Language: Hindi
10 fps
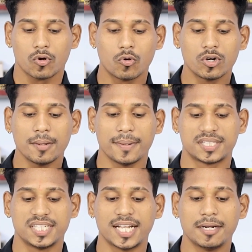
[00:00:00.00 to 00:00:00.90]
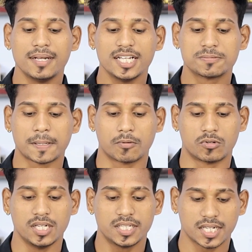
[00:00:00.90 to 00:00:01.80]
कोने में थ्री लाइन मिलेगी इस पर आपको
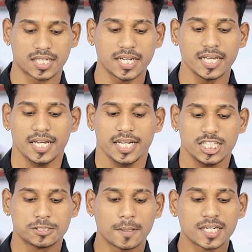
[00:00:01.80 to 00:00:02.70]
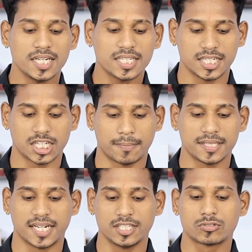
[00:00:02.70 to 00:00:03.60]
क्लिक करना है इस पर क्लिक करने के
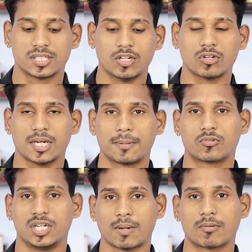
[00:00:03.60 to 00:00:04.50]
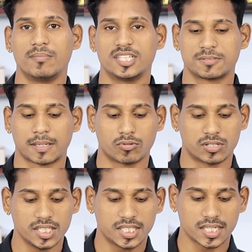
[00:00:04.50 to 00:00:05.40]
बाद यानी जो थ्री डॉट यहाँ पर कोने में आपको मिले इस पर आपको
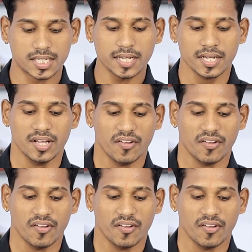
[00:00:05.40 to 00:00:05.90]
क्लिक करना है